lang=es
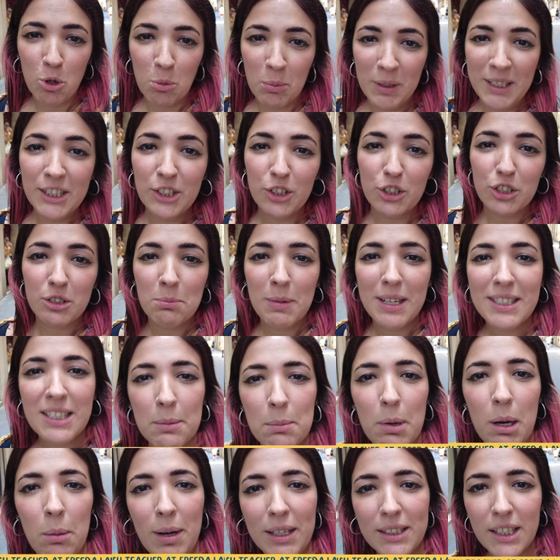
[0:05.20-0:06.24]
monumentos más
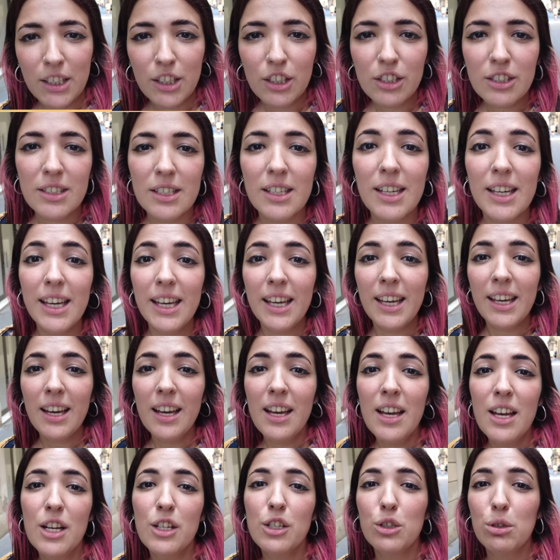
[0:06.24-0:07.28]
emblemáticos y
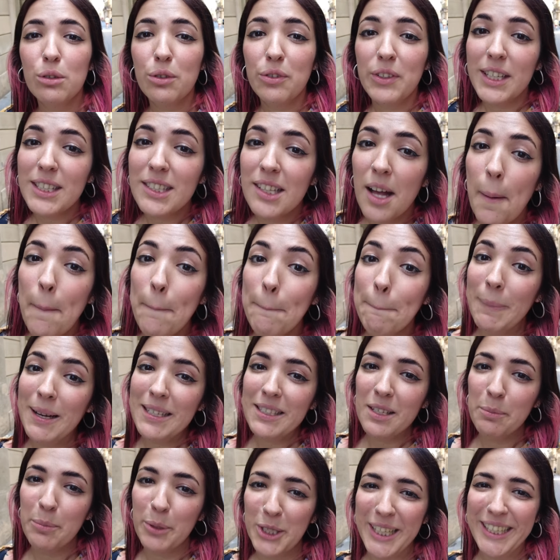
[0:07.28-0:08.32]
su fiesta
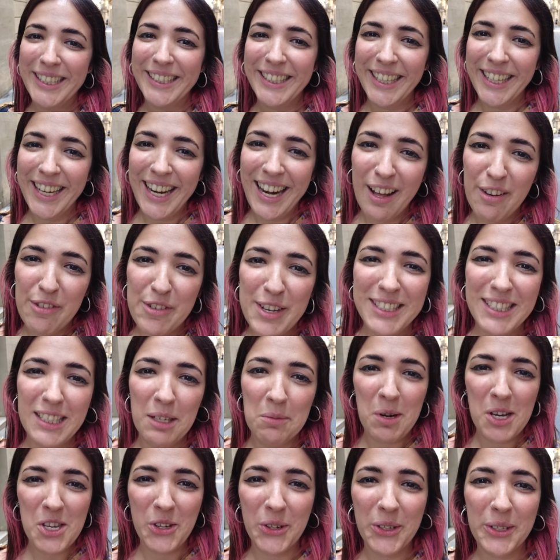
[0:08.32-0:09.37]
más importante, la fiesta
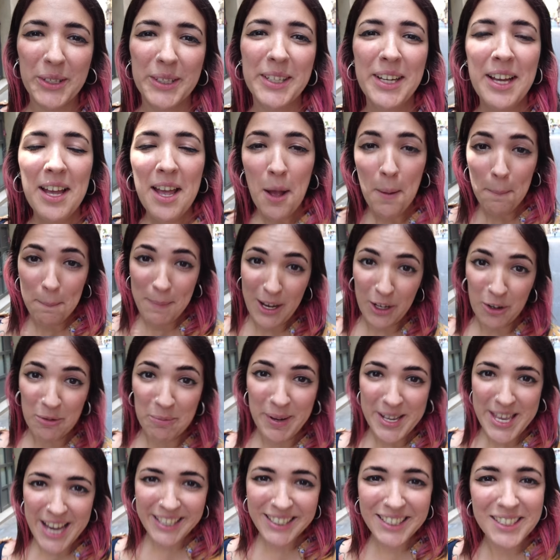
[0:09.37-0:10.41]
mayor. ¿Me
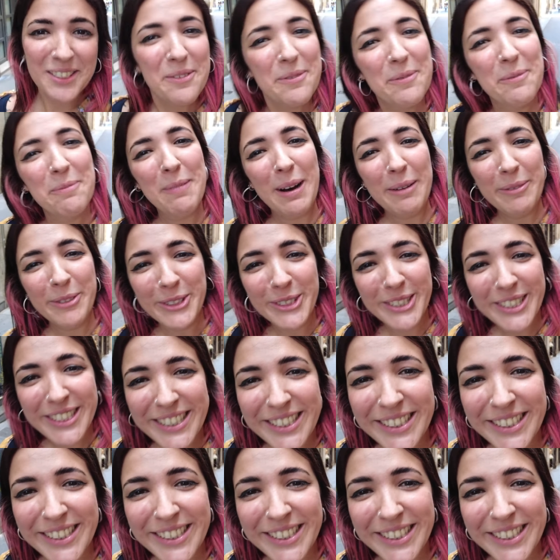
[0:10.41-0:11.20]
acompañáis? ¡Vamos!